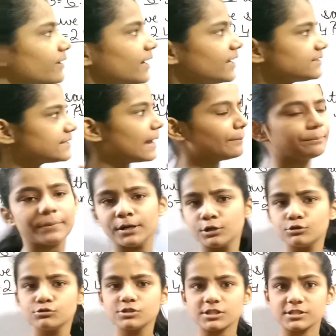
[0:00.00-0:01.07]
एन एग्जाम्पल
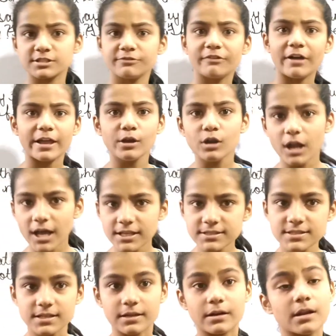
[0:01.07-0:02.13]
टू जस्टिफाई योर
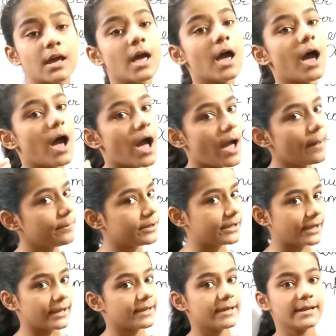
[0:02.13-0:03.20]
आंसर हाँ
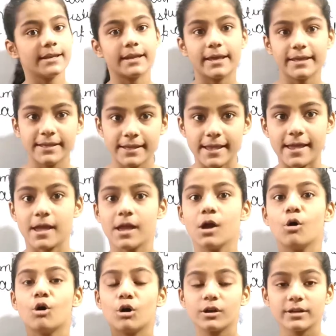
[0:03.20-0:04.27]
भैया ये नहीं है
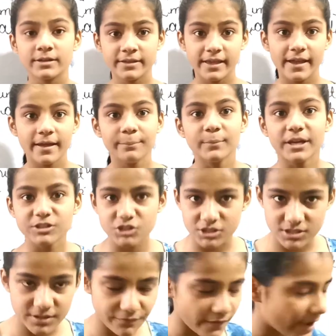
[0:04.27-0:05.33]
और ये मैं
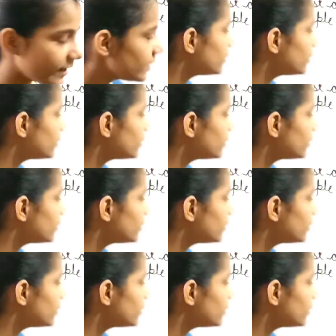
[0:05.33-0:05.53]
जस्टिफाई